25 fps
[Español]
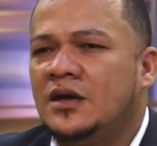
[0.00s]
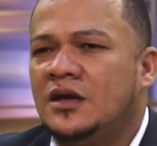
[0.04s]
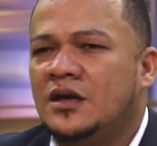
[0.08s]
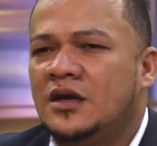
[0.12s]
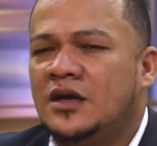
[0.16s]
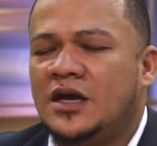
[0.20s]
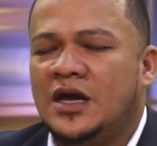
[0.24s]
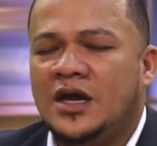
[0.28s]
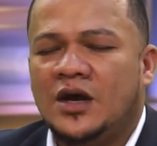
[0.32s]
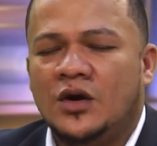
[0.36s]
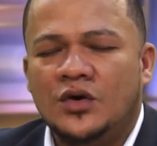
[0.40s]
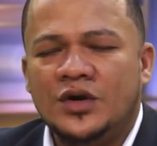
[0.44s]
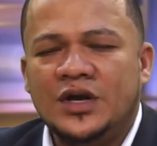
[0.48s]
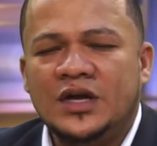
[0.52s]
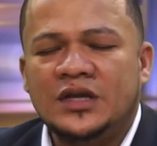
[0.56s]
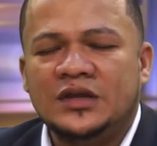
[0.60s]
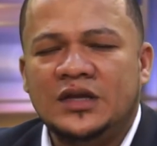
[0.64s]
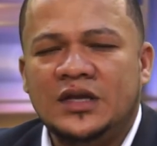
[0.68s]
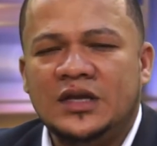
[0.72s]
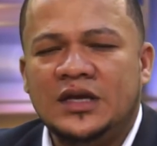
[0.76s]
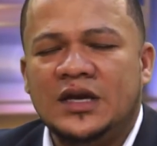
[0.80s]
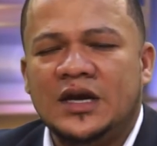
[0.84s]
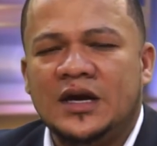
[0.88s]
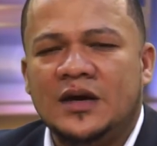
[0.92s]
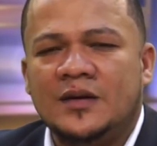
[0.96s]
que hoy en
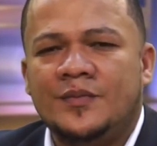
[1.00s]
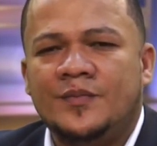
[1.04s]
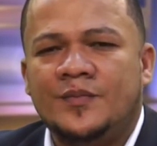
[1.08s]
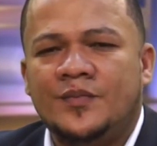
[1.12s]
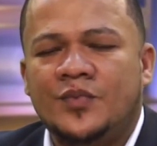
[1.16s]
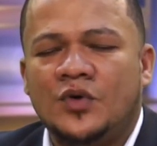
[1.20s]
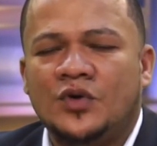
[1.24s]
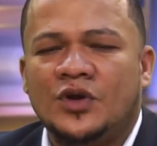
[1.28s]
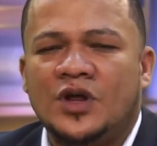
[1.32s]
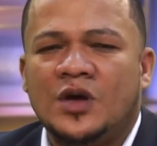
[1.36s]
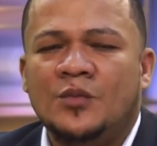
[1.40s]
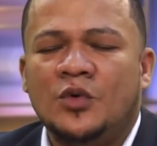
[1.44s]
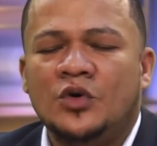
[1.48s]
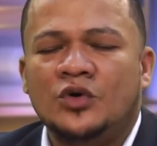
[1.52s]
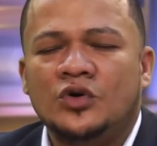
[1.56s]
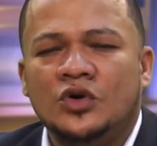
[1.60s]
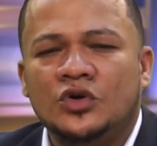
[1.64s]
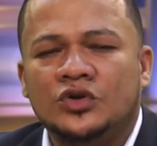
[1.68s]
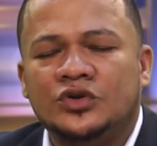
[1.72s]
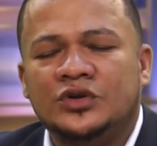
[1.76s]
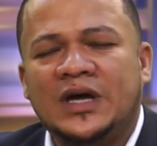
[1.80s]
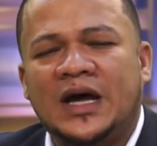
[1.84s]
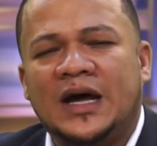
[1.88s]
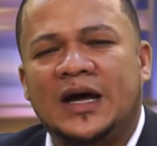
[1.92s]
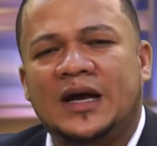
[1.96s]
día podemos
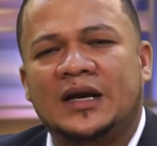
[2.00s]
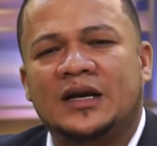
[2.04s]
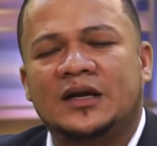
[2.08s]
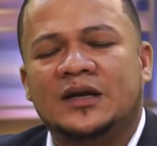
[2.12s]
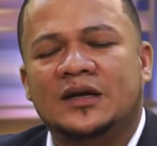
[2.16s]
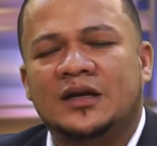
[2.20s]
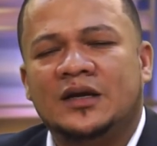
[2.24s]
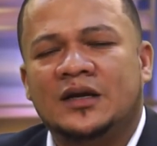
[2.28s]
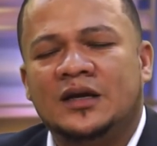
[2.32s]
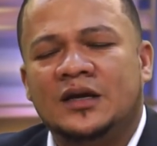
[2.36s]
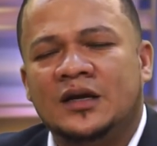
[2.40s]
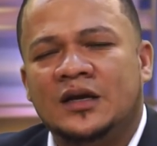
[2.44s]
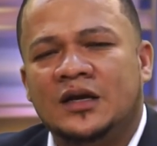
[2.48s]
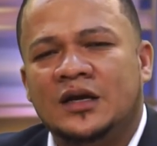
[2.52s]
notar